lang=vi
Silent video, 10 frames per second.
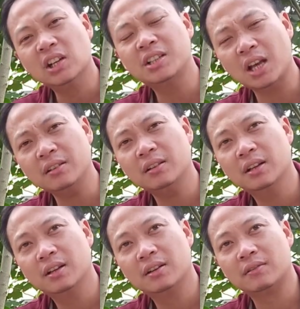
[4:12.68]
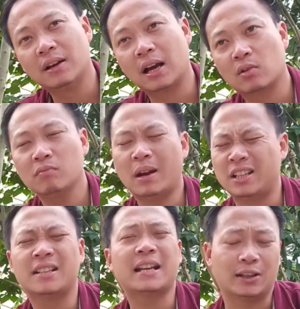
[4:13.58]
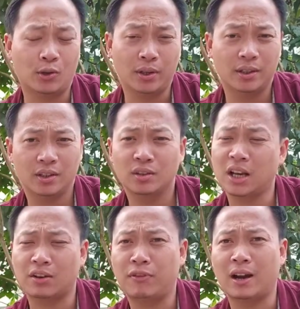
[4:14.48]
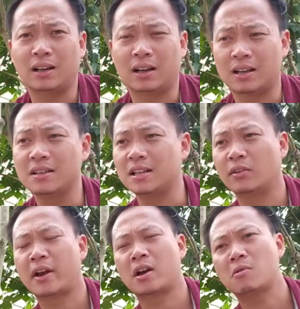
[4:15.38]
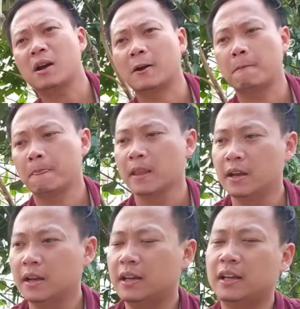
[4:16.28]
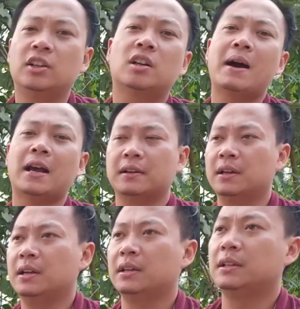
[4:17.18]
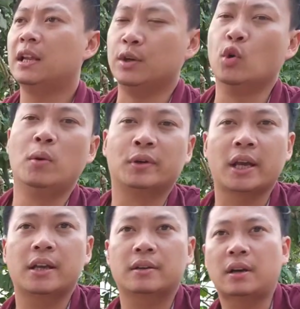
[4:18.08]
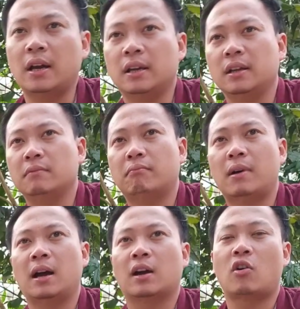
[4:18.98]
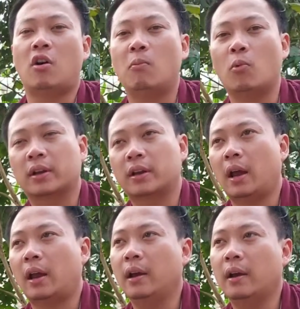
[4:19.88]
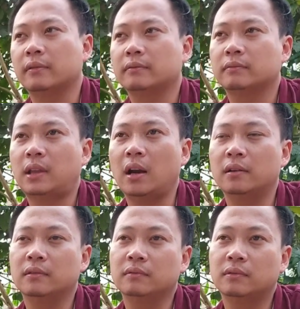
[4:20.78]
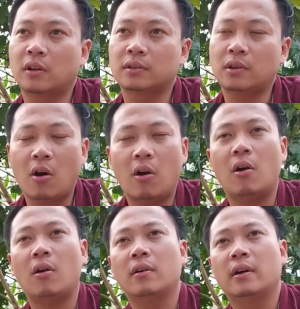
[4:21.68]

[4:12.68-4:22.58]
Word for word: hướng dẫn và cũng bài chia sẻ thôi cũng chẳng phải là cái gì nó ghê gớm cả thì thưa các bạn để nuôi một cái cây mà có một cái thân nó to